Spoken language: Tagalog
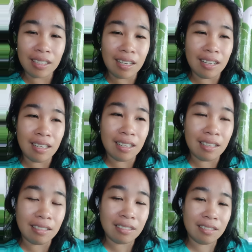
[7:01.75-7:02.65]

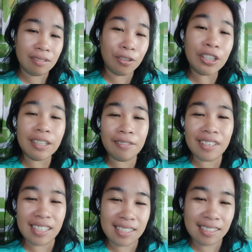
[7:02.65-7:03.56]
ang
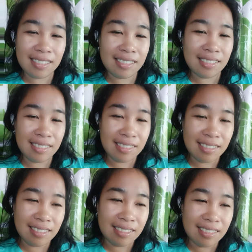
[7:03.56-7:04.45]
forgiveness
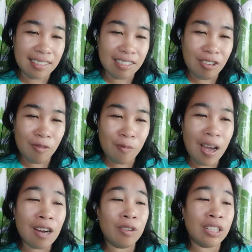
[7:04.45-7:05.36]
kung
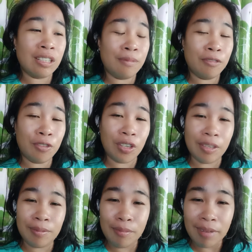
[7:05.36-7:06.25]
paano kita
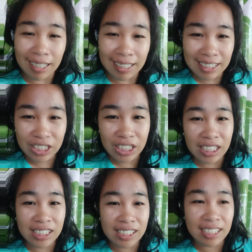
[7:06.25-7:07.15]
mag-forgive ng mga
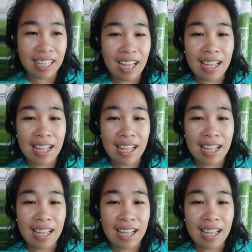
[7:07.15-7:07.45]
Christians kita